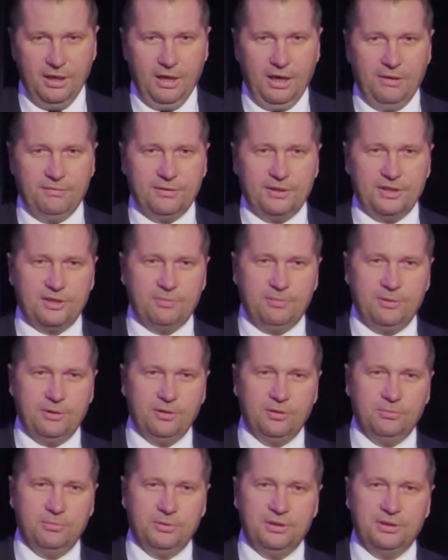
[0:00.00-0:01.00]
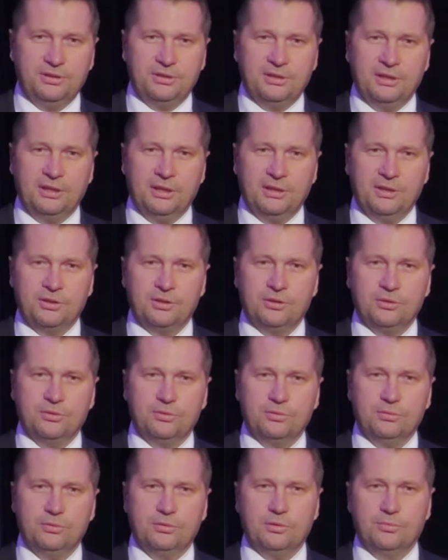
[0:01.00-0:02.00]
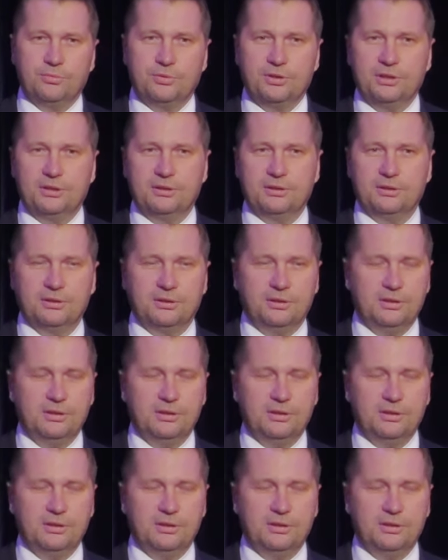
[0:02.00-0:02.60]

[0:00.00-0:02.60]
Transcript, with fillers: a wraz z panią minister Katarzyną Sójką przed